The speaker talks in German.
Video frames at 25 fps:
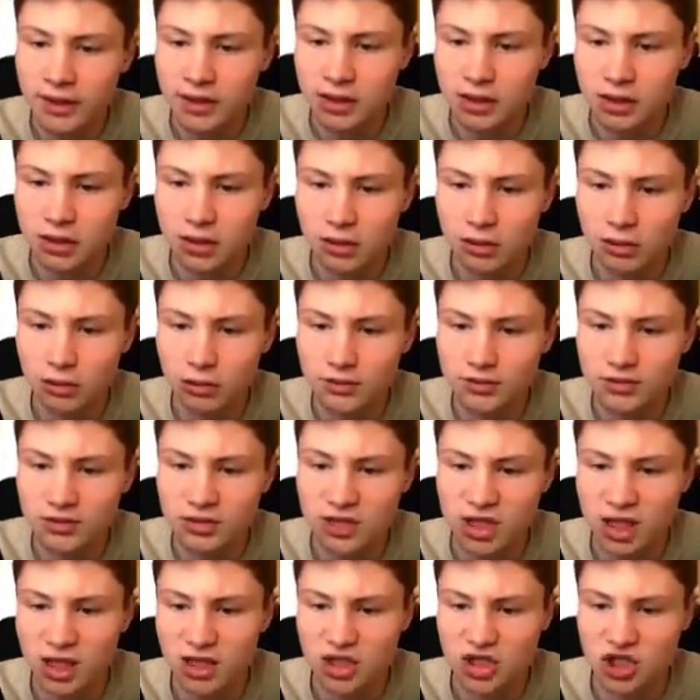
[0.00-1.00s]
hier
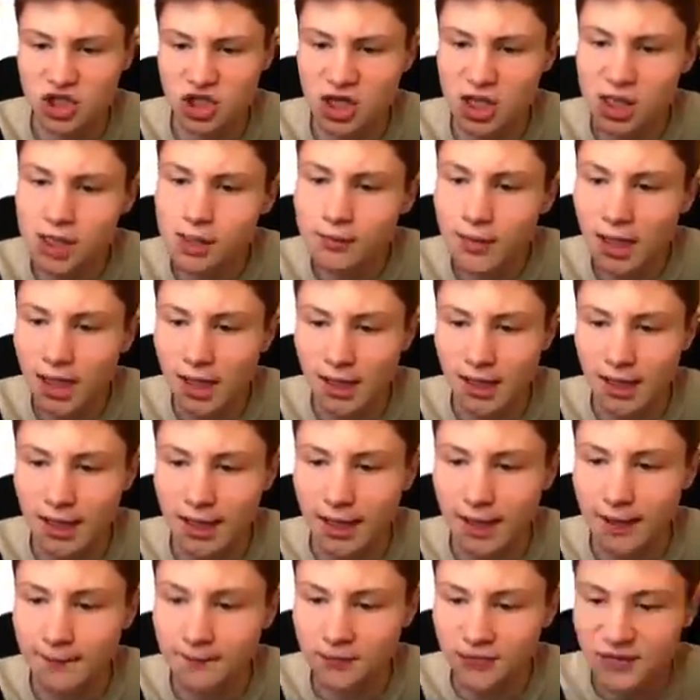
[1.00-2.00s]
runter. Chill mal,
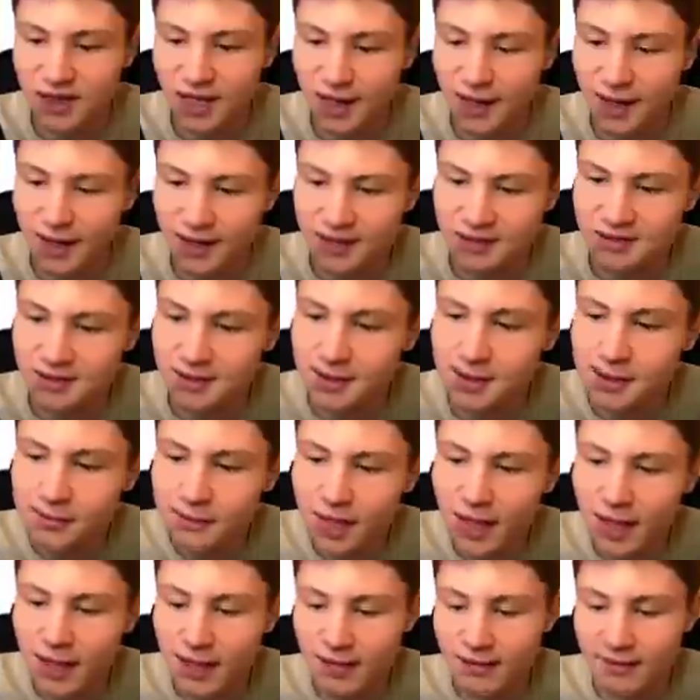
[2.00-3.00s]
Allah. Alter, chill
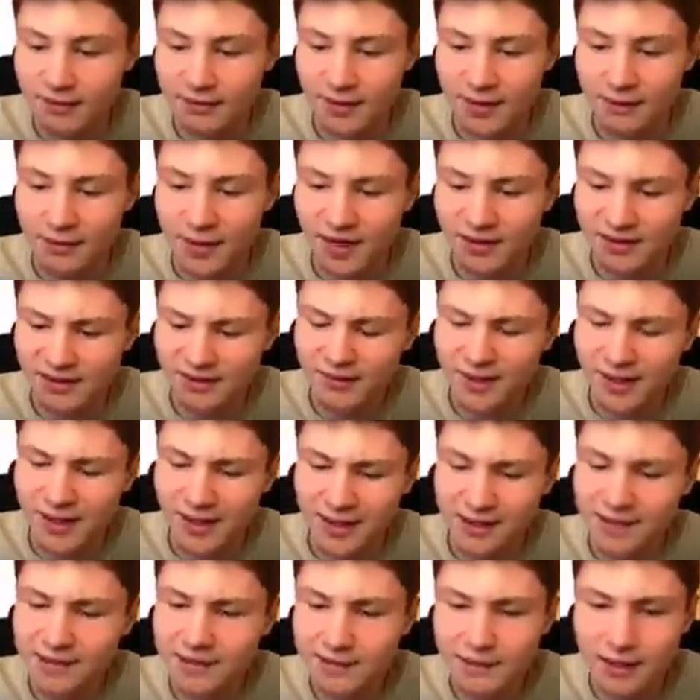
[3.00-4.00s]
mal, Alter. Sei mal, sei mal
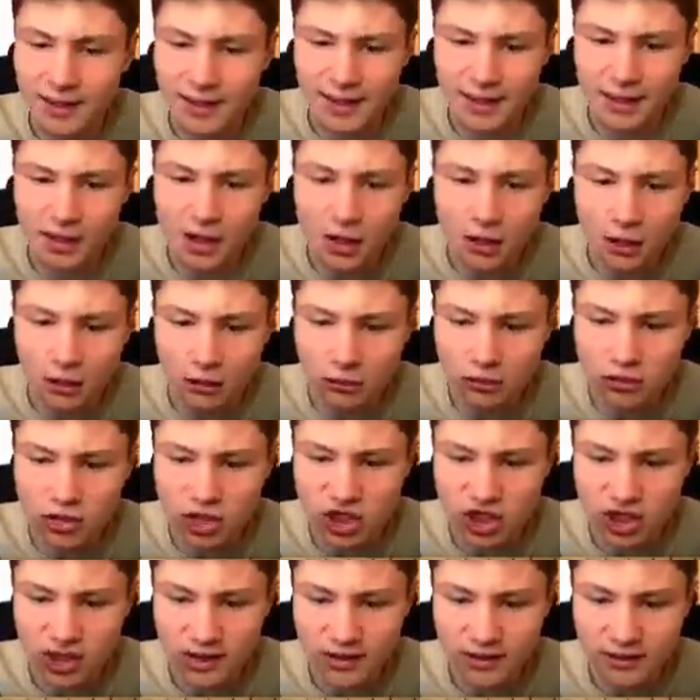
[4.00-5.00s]
leise, ey. Oh,
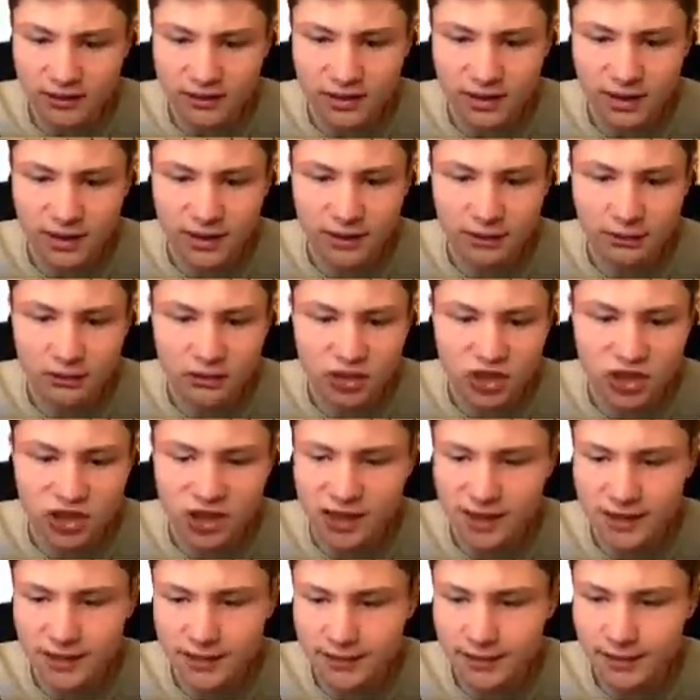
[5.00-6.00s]
scheiße, ey. Oh,
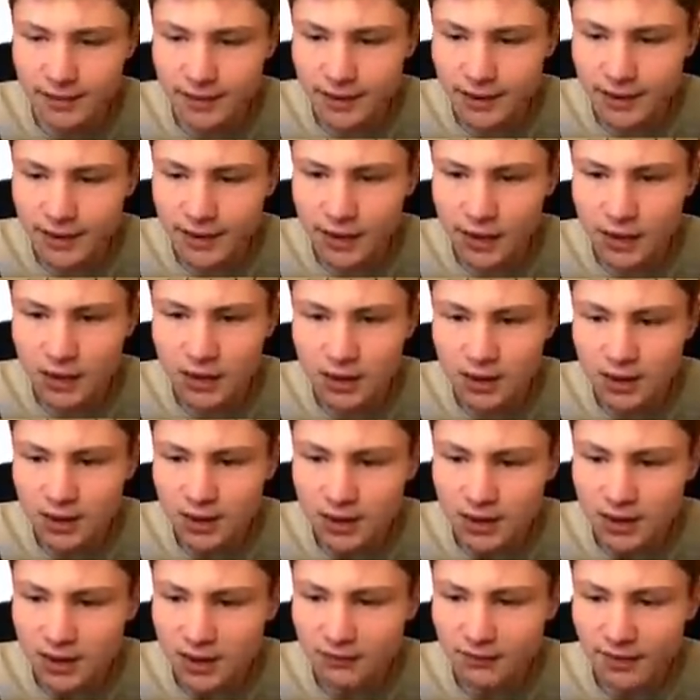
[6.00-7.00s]
scheiße.
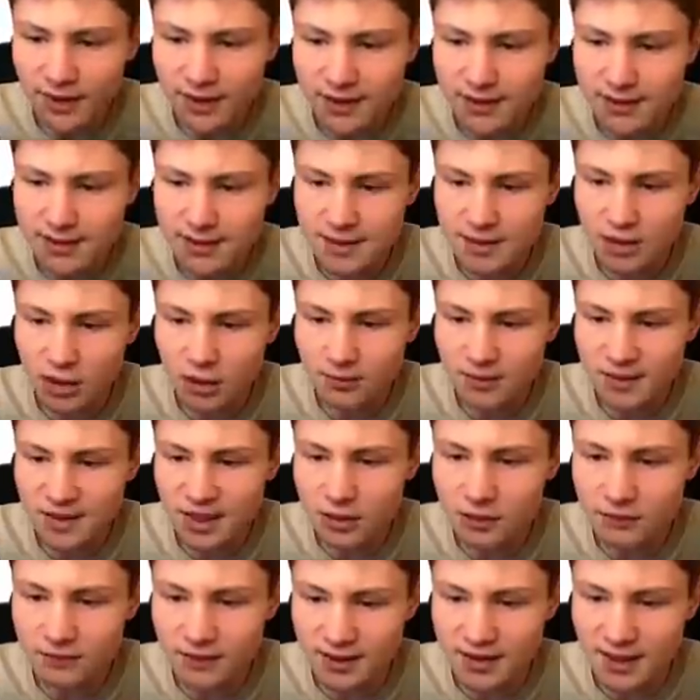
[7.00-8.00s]
Ich weiß nicht, ob
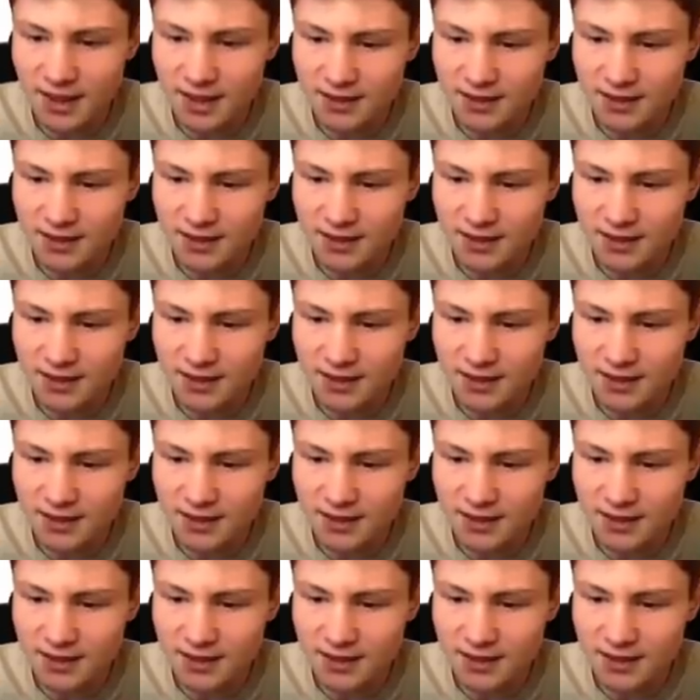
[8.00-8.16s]
der irgendwas